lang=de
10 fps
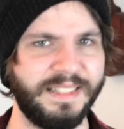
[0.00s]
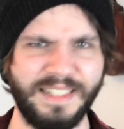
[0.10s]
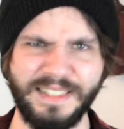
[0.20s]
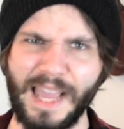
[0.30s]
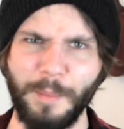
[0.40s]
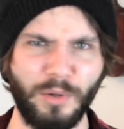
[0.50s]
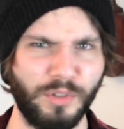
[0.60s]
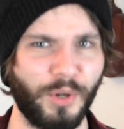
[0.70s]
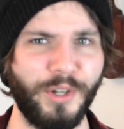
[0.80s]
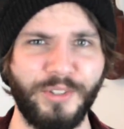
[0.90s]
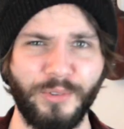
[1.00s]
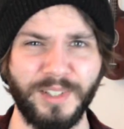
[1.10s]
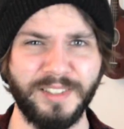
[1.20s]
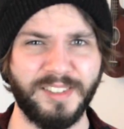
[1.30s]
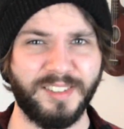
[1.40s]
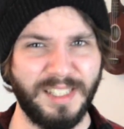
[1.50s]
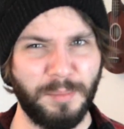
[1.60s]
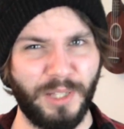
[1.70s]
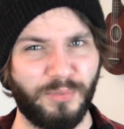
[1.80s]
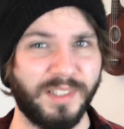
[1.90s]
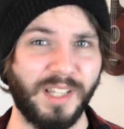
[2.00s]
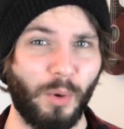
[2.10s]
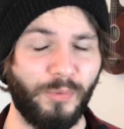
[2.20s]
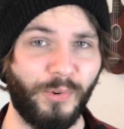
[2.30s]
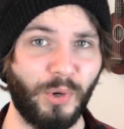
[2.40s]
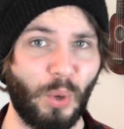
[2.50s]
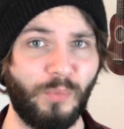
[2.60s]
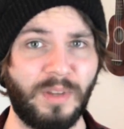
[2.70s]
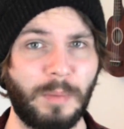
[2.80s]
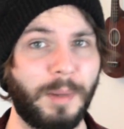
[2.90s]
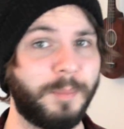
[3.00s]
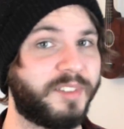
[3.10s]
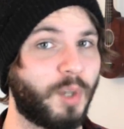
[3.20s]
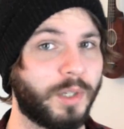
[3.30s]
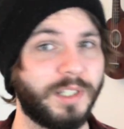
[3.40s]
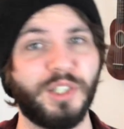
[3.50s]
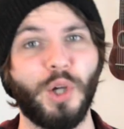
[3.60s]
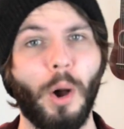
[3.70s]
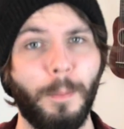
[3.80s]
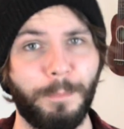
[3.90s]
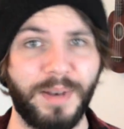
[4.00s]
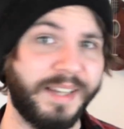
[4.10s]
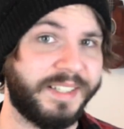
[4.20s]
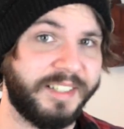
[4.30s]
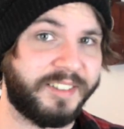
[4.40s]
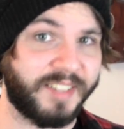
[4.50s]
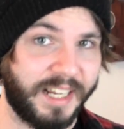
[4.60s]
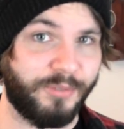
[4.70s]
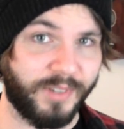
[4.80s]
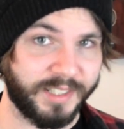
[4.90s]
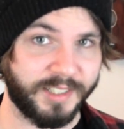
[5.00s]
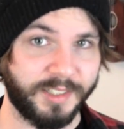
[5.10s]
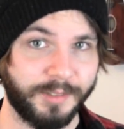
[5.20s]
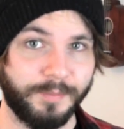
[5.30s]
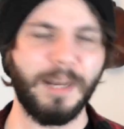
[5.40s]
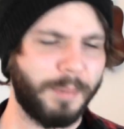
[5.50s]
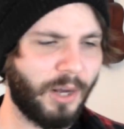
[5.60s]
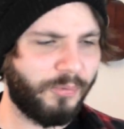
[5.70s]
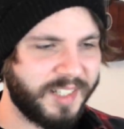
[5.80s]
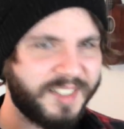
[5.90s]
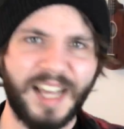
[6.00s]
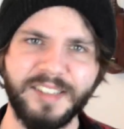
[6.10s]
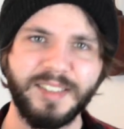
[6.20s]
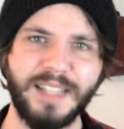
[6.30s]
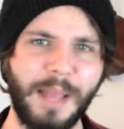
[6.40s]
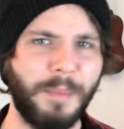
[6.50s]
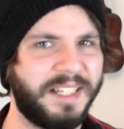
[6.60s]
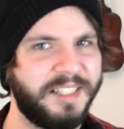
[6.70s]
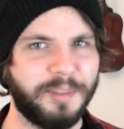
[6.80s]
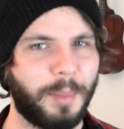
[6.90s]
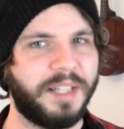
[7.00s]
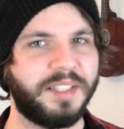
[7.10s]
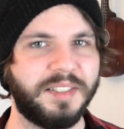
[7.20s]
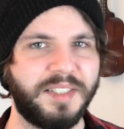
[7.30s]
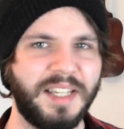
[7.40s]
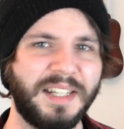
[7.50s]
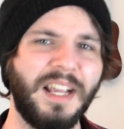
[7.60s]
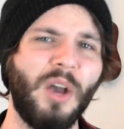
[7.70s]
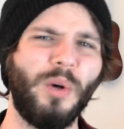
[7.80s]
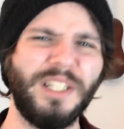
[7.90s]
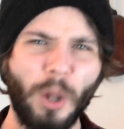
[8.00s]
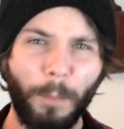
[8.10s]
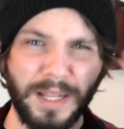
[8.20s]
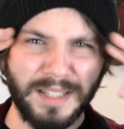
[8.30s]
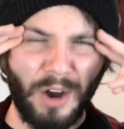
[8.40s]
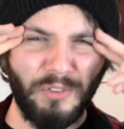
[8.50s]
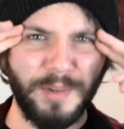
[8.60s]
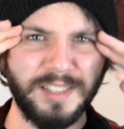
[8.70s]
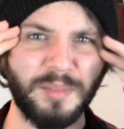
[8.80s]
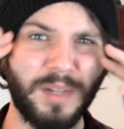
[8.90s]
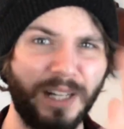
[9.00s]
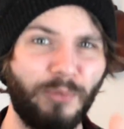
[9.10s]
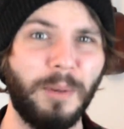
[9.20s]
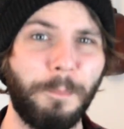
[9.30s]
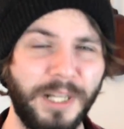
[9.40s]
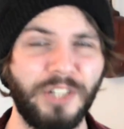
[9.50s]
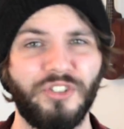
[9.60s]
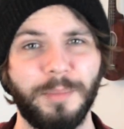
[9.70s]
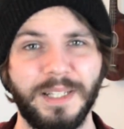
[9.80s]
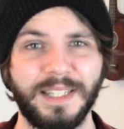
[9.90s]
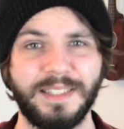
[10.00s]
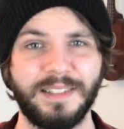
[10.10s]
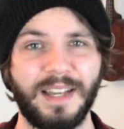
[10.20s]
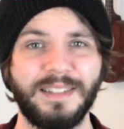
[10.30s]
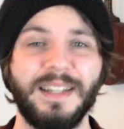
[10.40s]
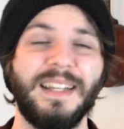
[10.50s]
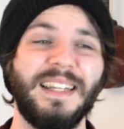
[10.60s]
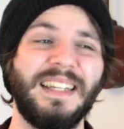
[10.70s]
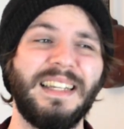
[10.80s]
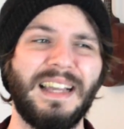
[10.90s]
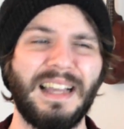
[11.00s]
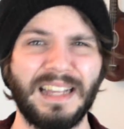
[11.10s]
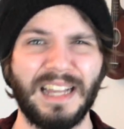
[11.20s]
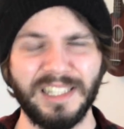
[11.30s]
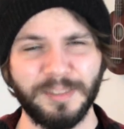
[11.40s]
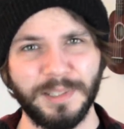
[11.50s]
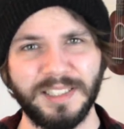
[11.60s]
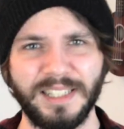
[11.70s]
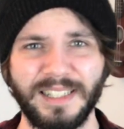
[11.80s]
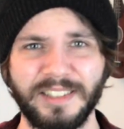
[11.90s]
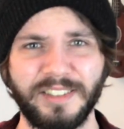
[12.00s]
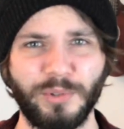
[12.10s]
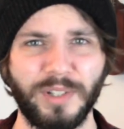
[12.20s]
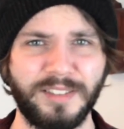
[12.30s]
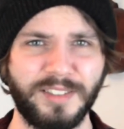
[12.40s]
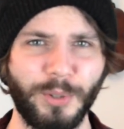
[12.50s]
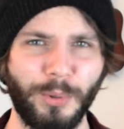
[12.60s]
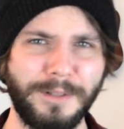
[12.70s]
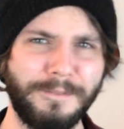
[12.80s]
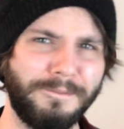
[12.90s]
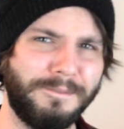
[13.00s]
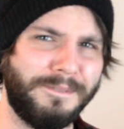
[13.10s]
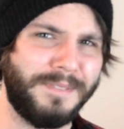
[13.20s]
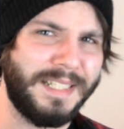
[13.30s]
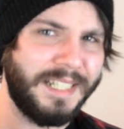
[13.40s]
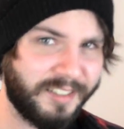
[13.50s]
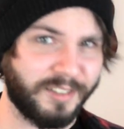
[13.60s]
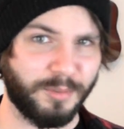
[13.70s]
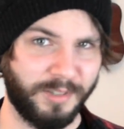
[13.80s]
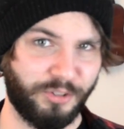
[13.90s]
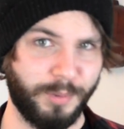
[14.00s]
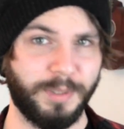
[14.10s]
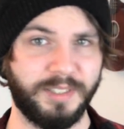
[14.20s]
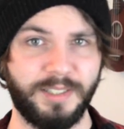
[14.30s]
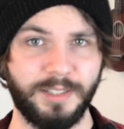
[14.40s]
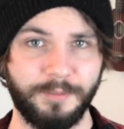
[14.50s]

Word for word: Den Gamern unter euch dürfte es ziemlich vertraut vorkommen, wenn man beim Zocken komplett die Zeit vergisst. Während man auf die Tastenhämmer diese malträtiert und die komplette Aufmerksamkeit auf den Bildschirm gerichtet hat, ja, kann es passieren, dass Situationen wie diese zum Beispiel passieren.